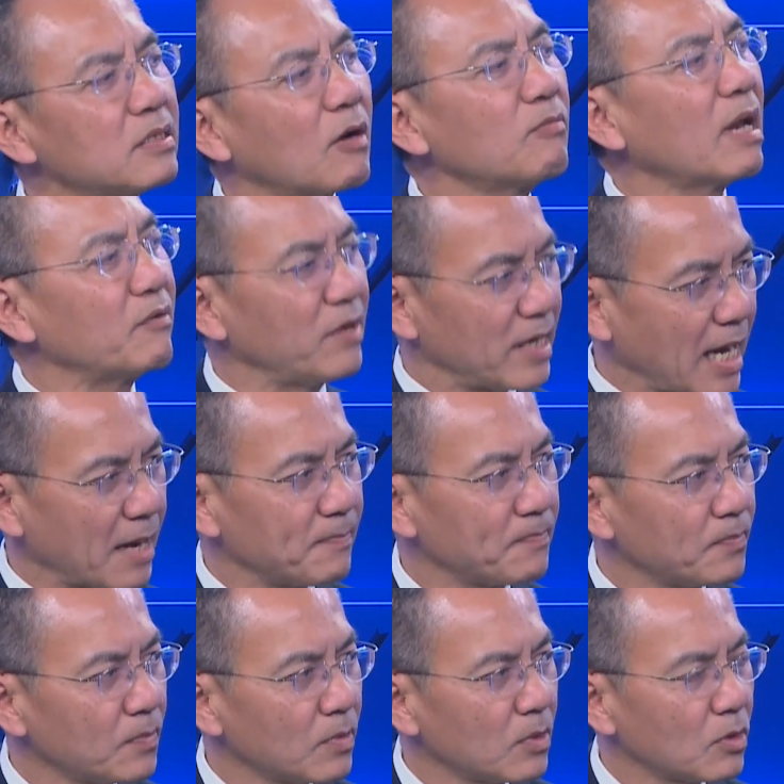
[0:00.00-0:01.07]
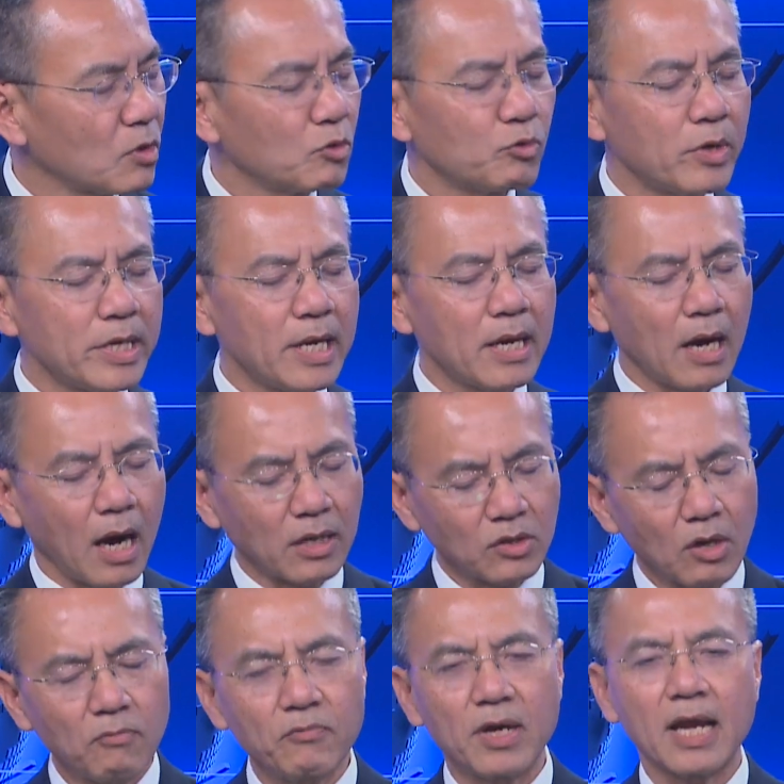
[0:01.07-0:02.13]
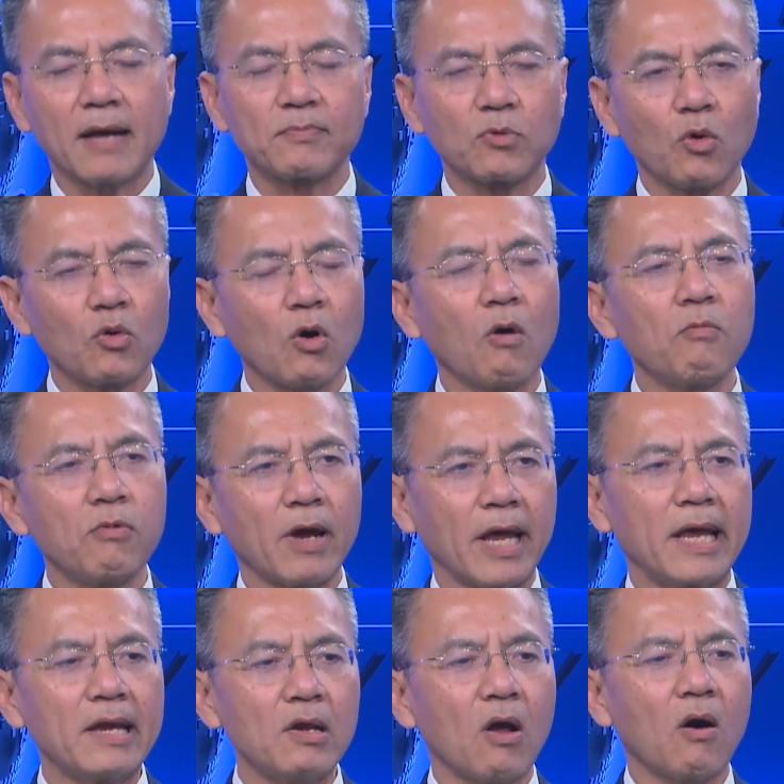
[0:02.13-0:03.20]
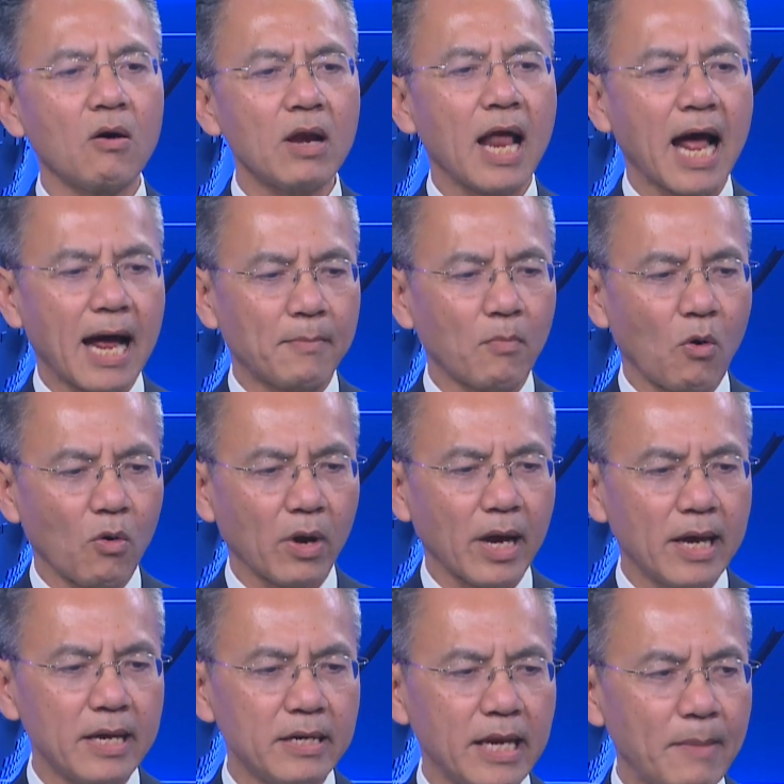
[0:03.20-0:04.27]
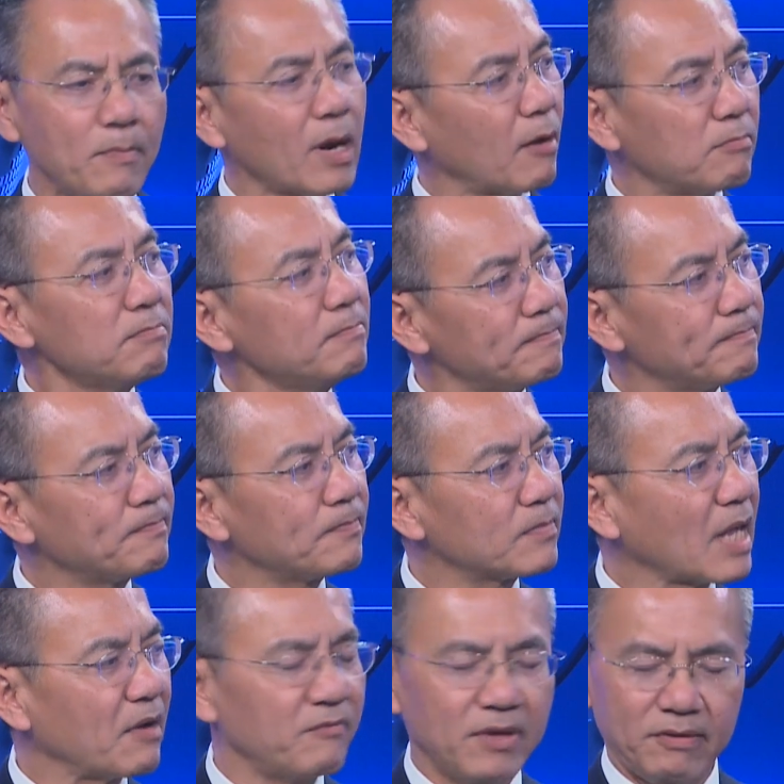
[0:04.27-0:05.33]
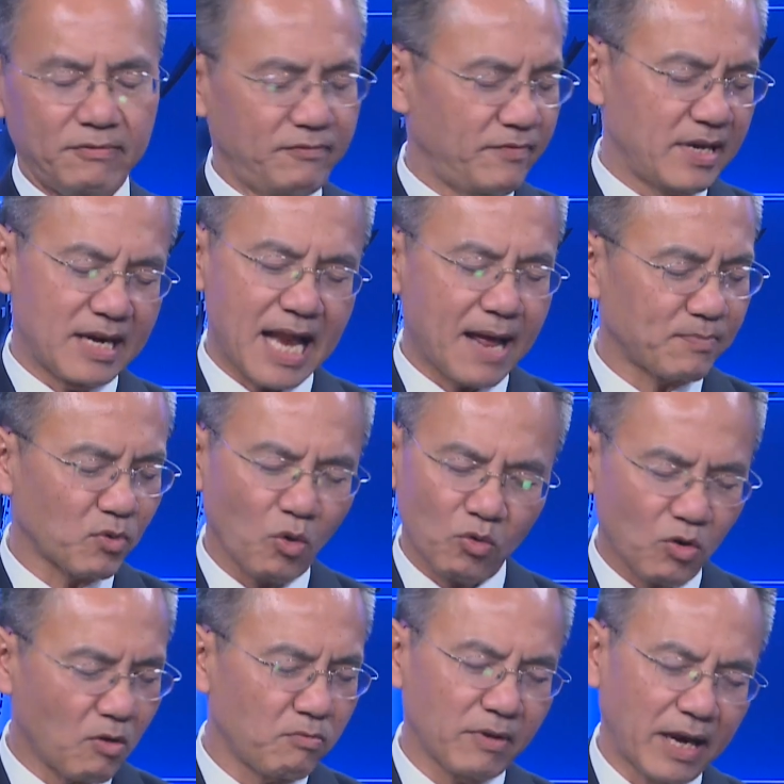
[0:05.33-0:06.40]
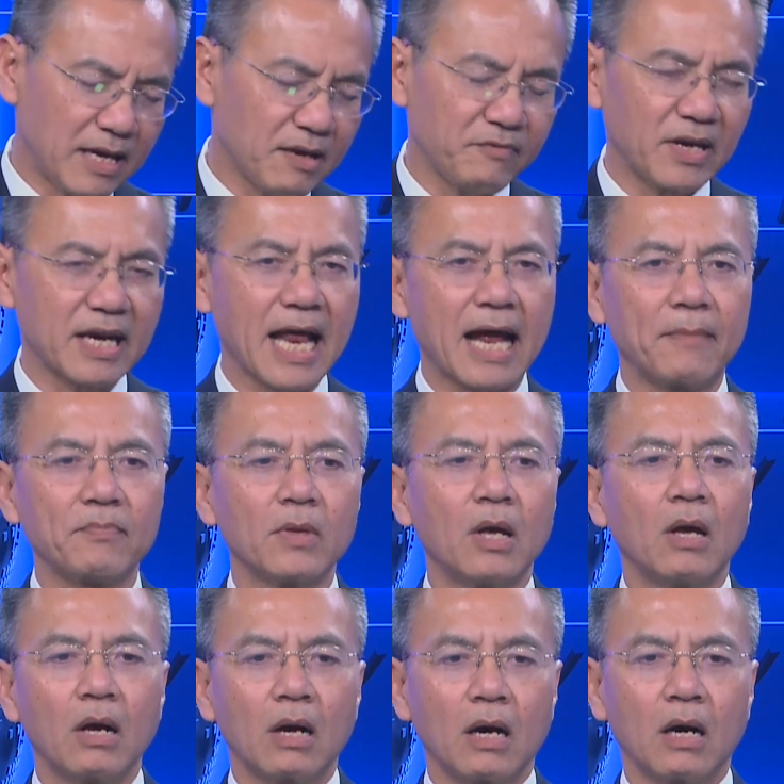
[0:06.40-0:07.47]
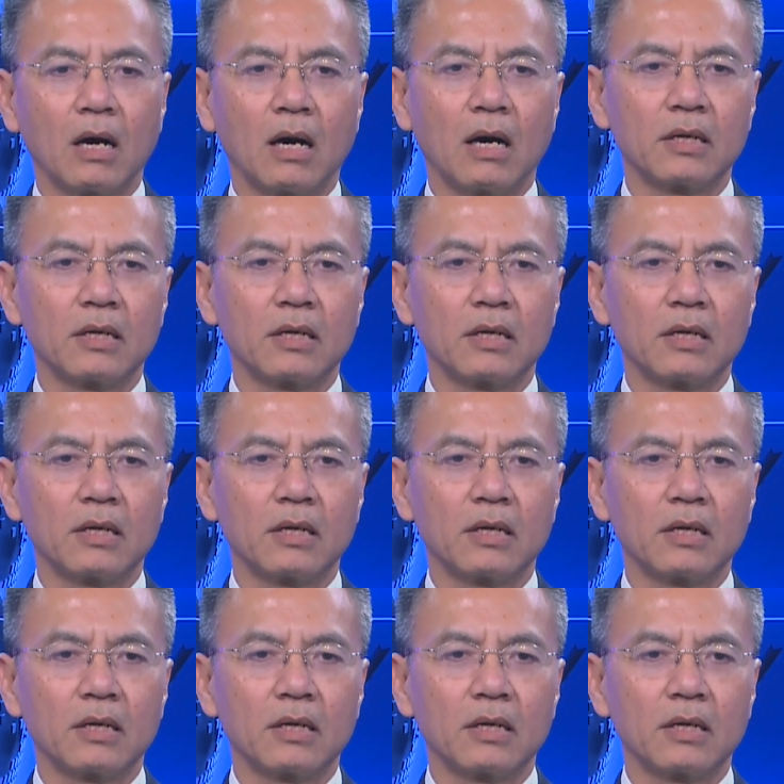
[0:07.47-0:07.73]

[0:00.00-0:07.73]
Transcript: chống lại Việt Nam nhưng tuy nhiên ở trong Việt Nam tôi không nghĩ nó là một cái điểm nóng tại vì Việt Nam tôi không nghĩ là Việt Nam uh,